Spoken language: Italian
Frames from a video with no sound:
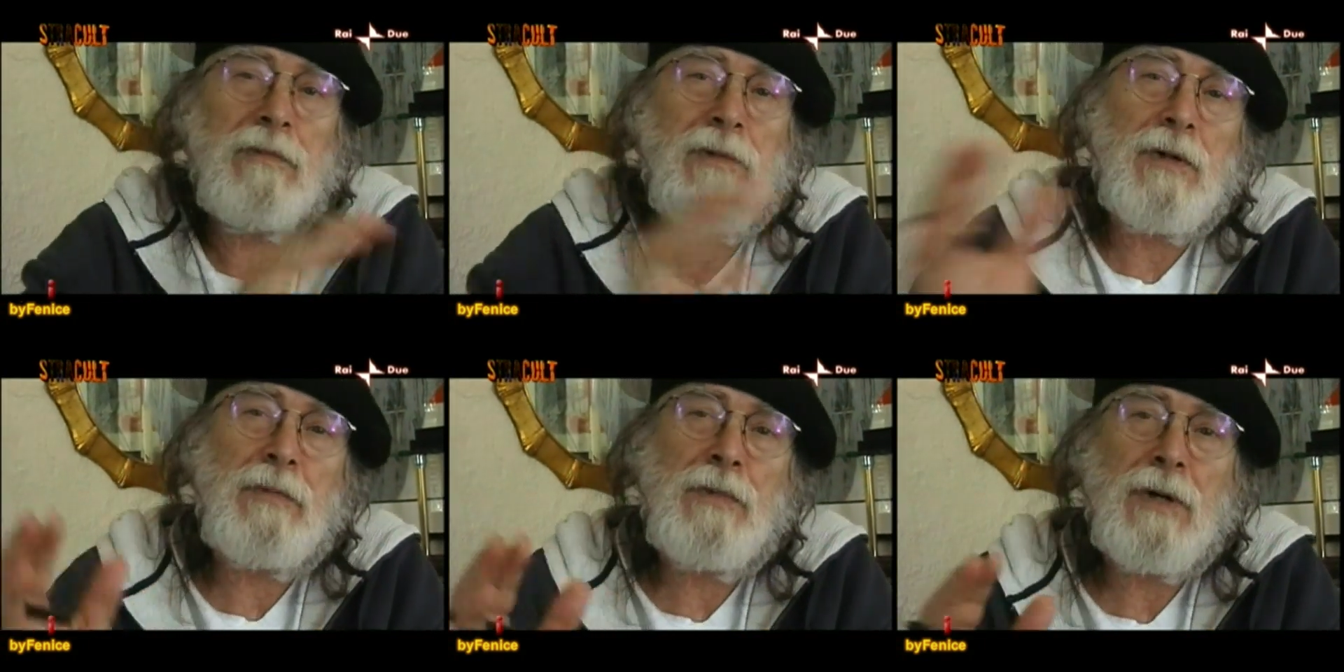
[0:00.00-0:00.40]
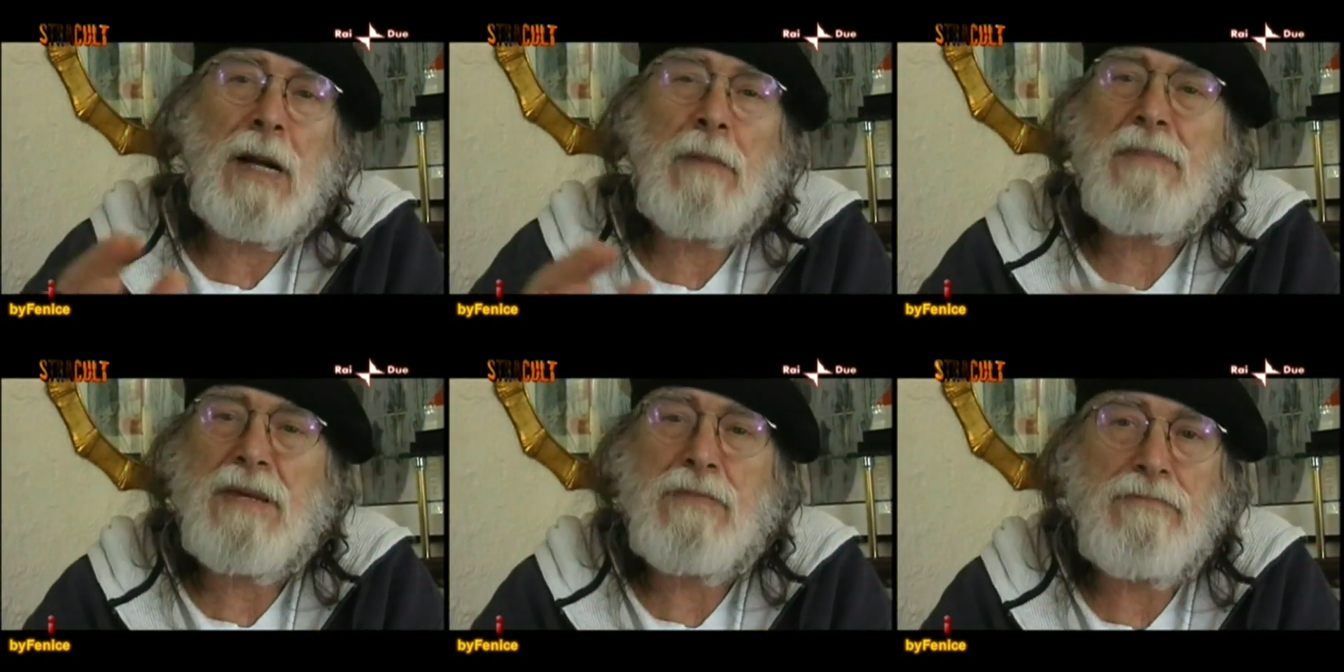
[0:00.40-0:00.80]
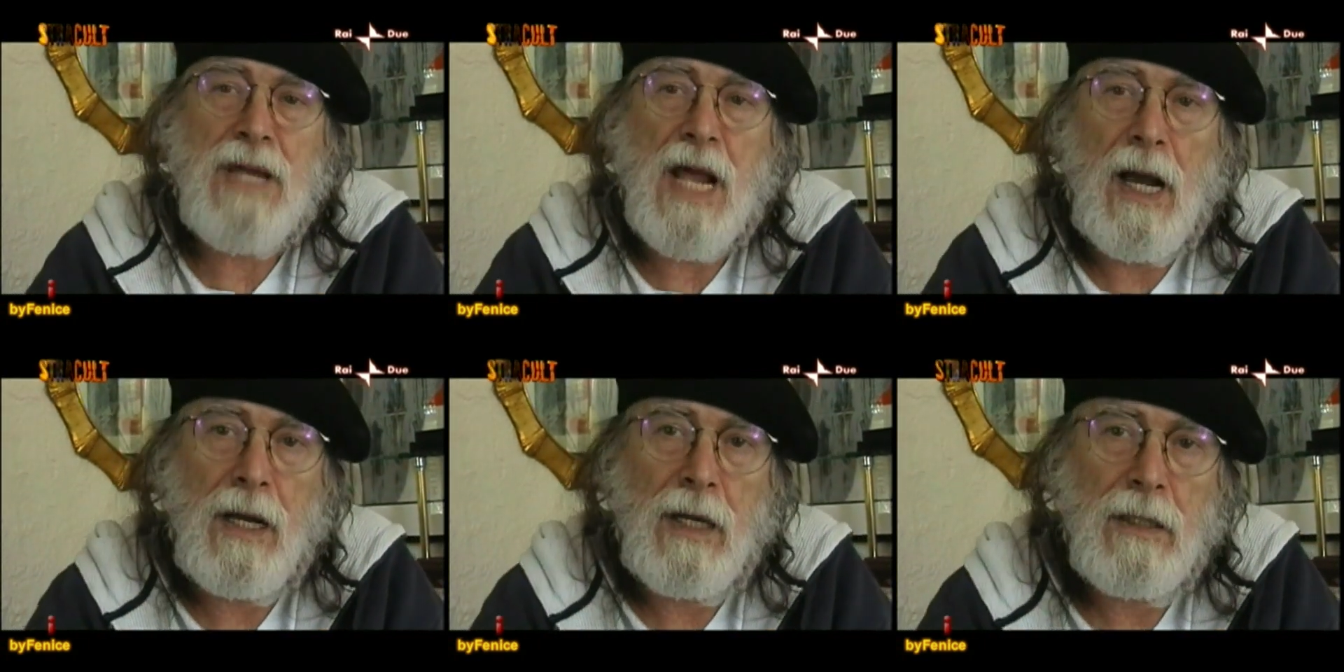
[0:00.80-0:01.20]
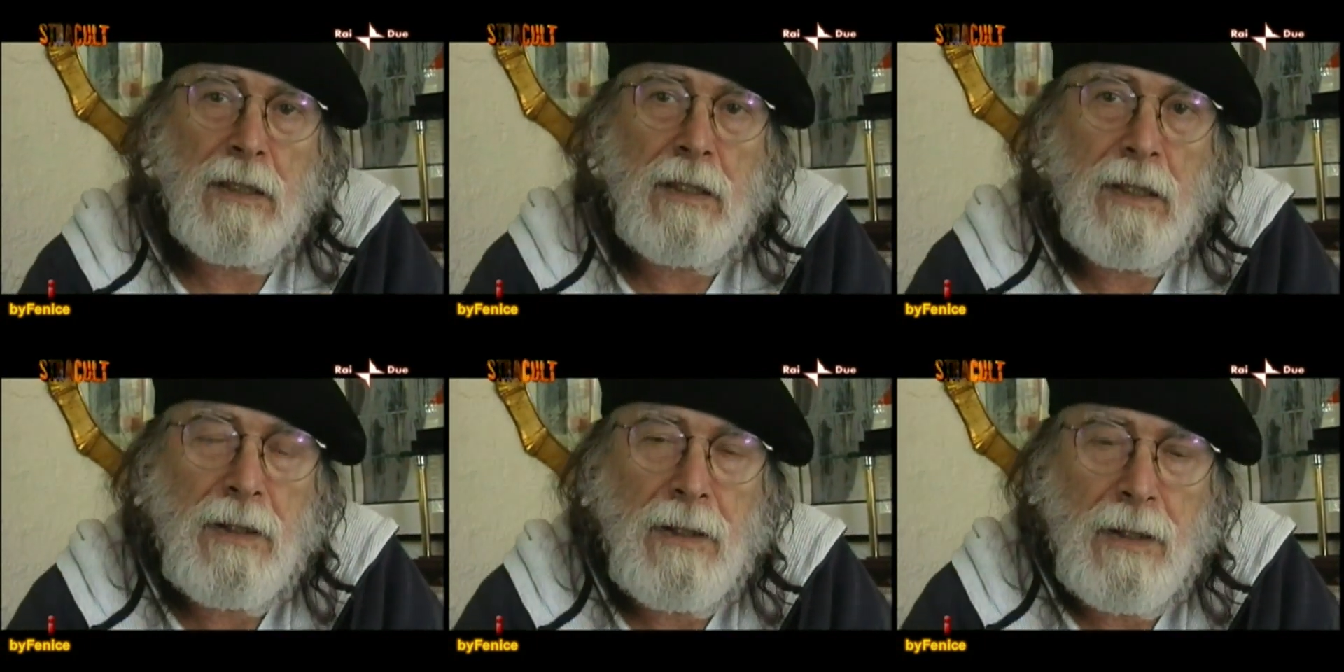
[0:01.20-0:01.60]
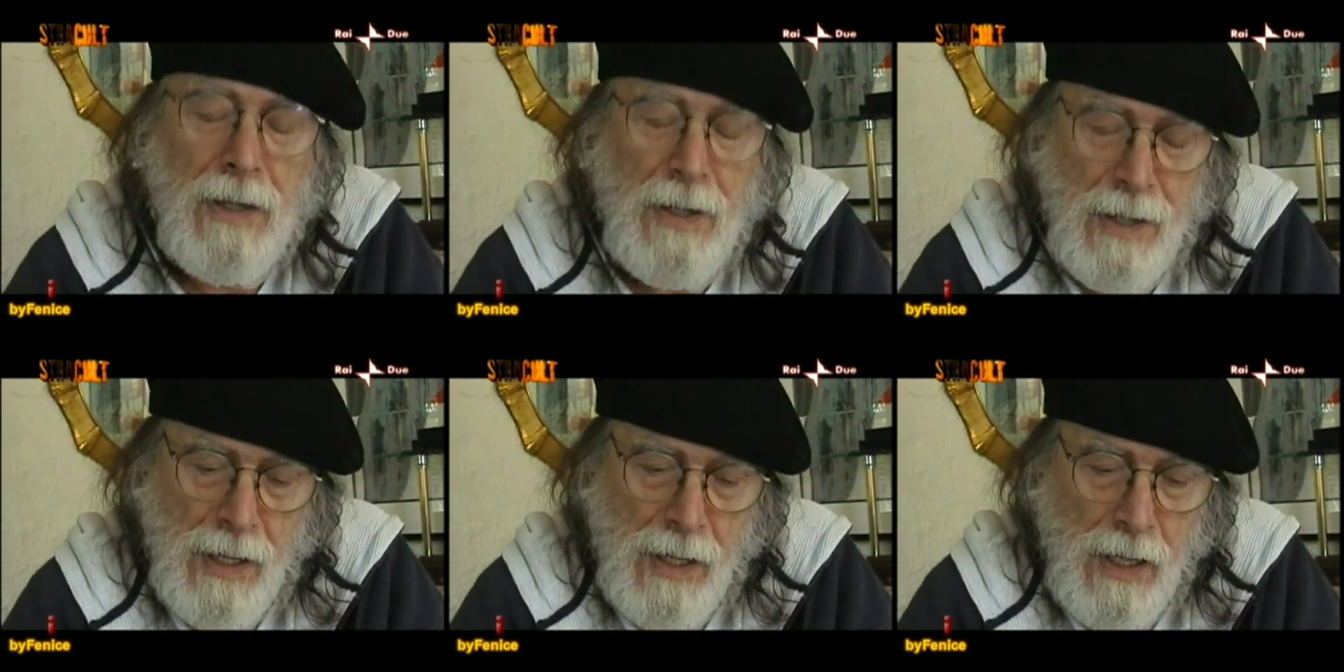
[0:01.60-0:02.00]
proprio la Bibbia,
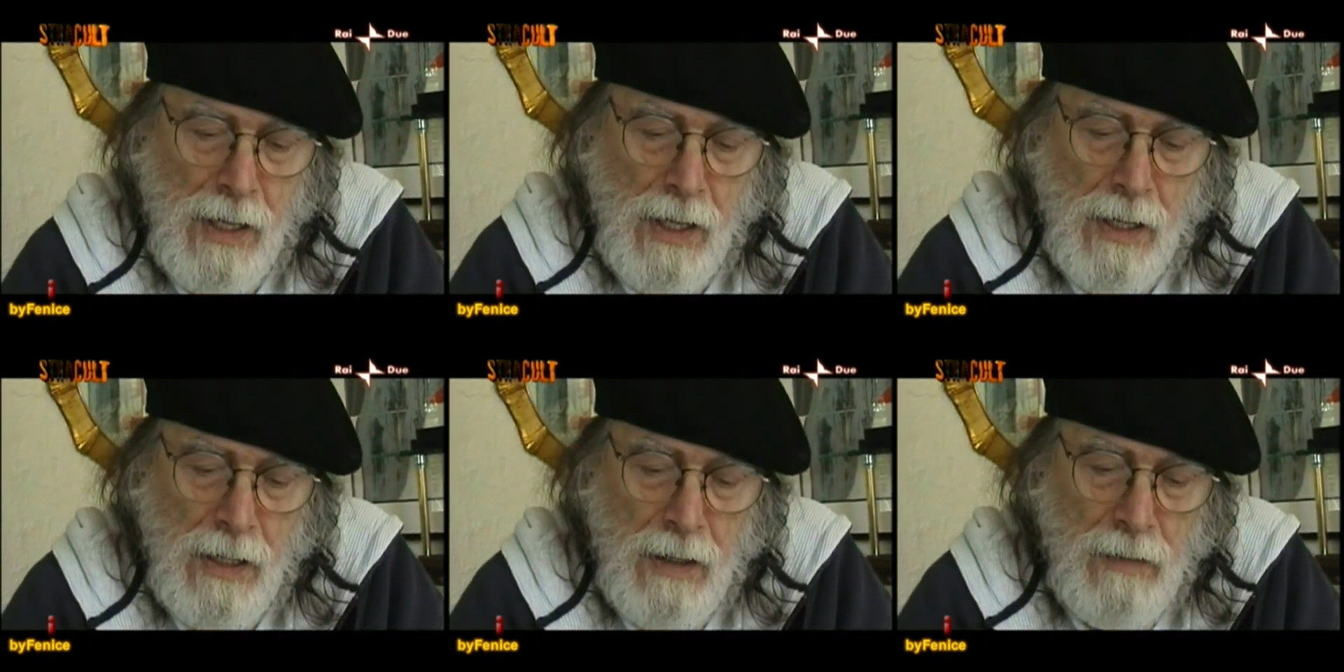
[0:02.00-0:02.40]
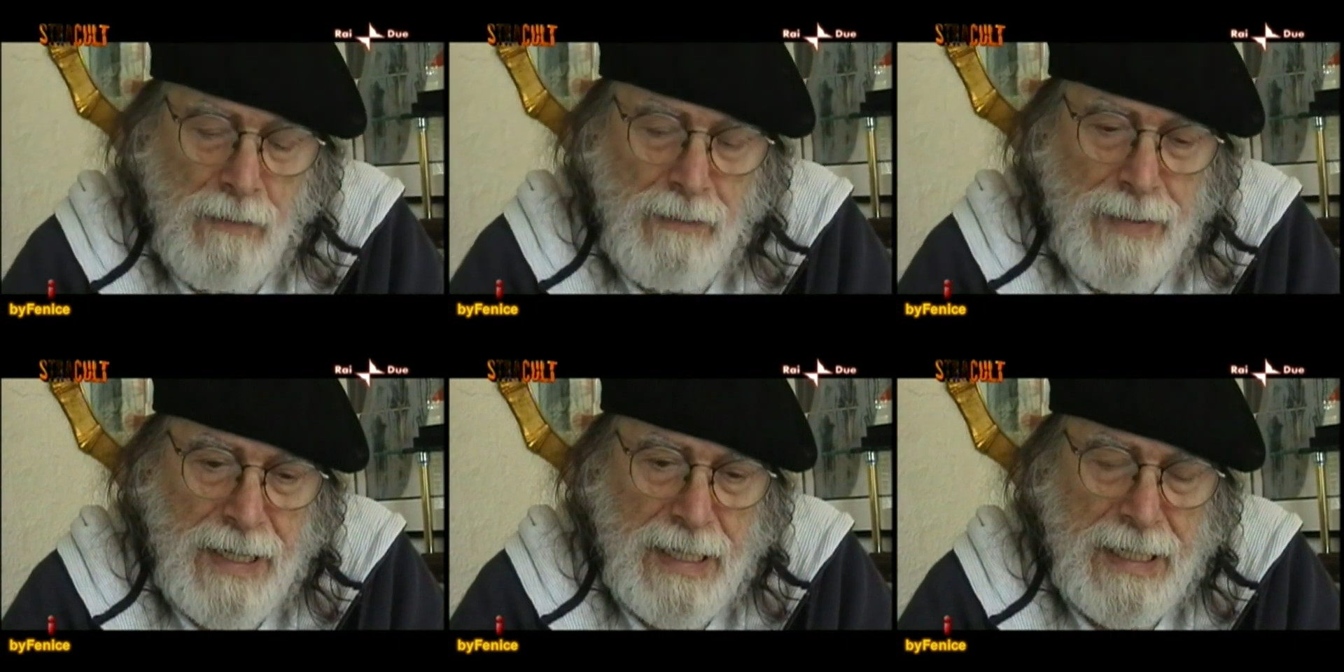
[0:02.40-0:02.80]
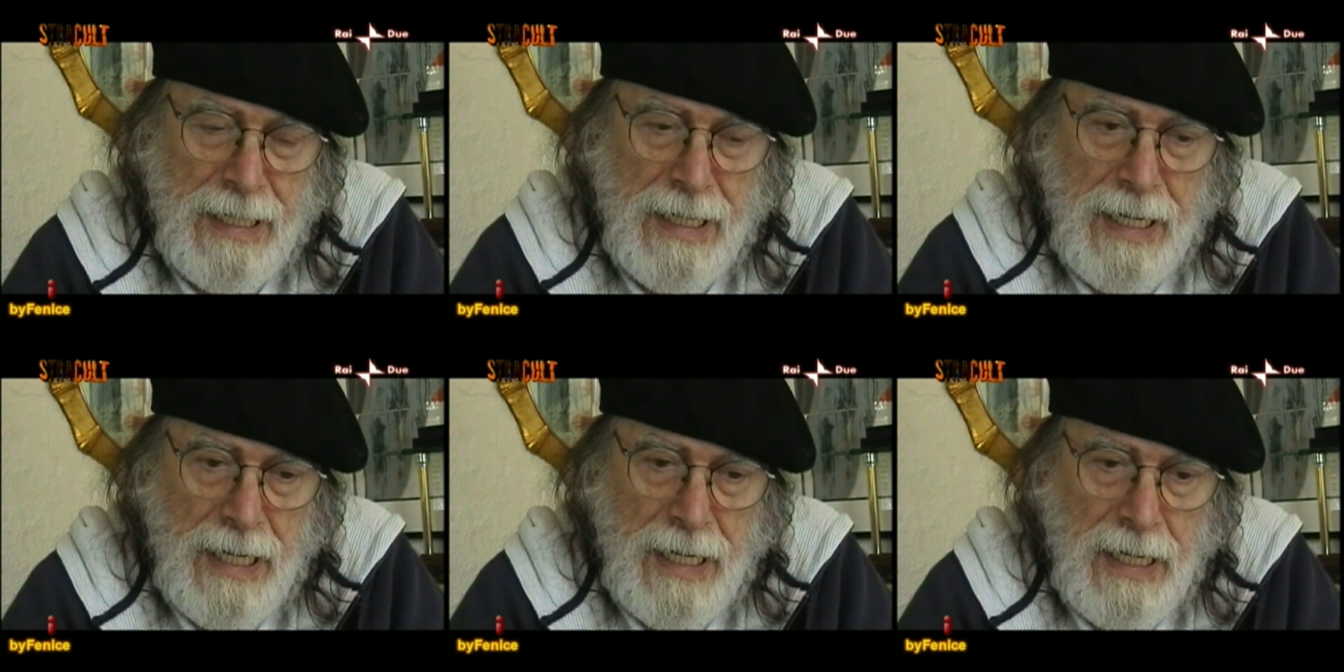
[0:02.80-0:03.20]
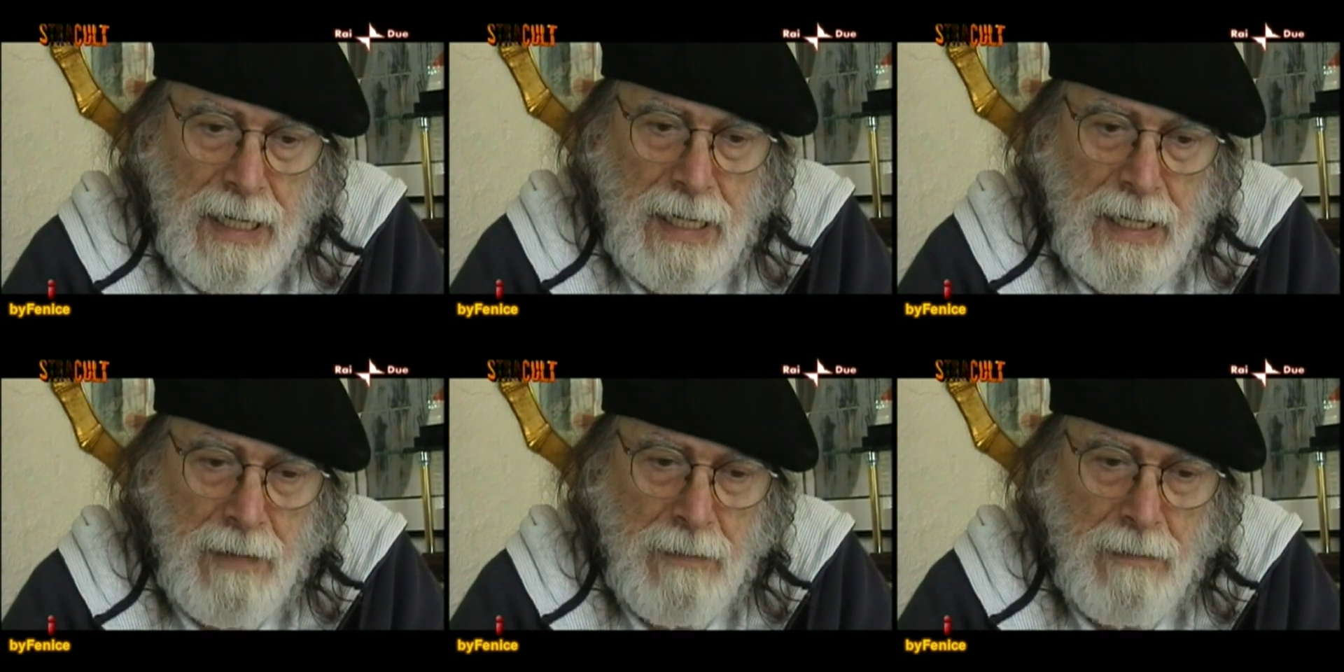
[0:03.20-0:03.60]
perché